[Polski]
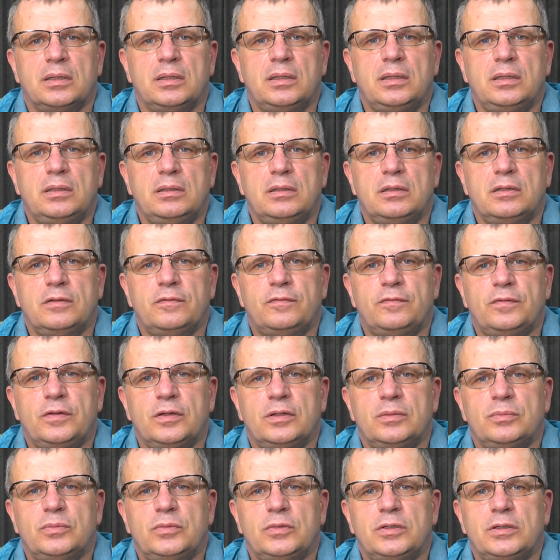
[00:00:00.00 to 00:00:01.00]
inny
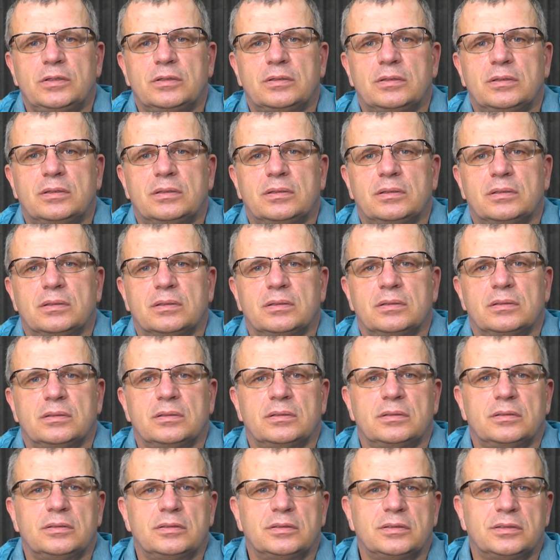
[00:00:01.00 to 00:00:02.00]
filmik,
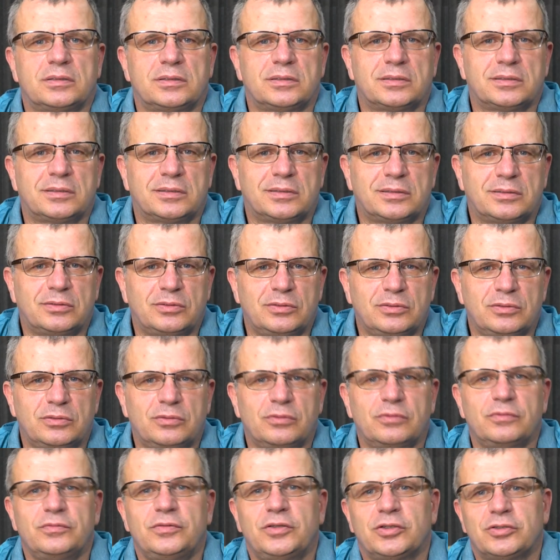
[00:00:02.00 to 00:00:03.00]
y,
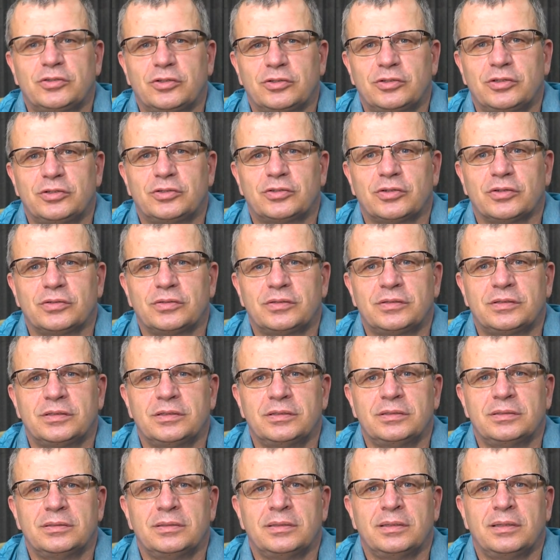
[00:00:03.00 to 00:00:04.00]
również
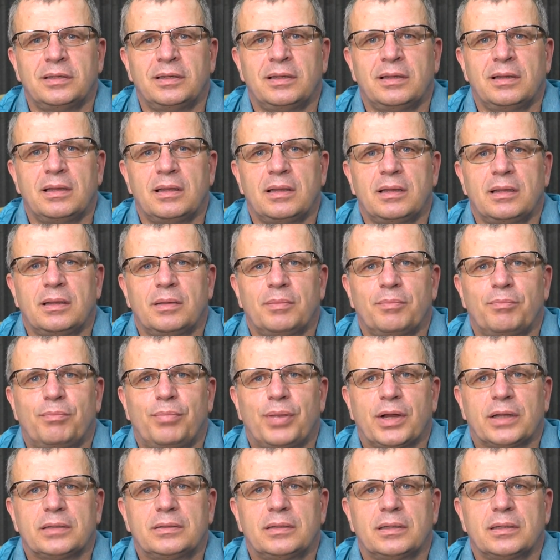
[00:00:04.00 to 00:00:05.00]
dotyczący
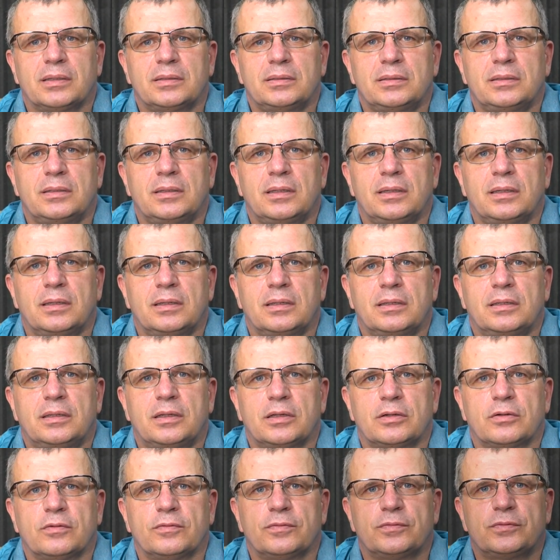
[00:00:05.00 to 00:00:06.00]
badań
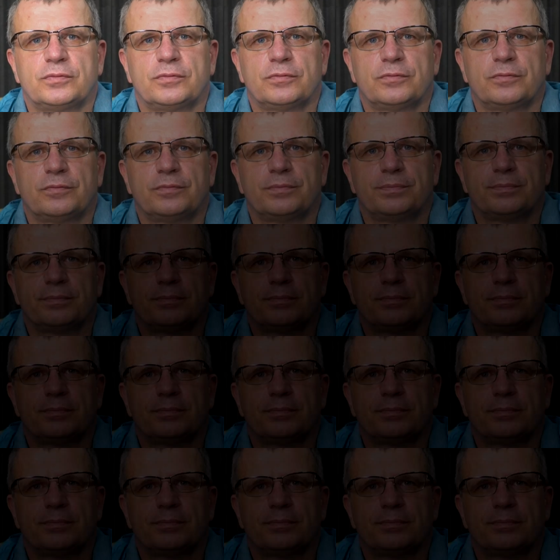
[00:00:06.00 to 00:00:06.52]
kierowców.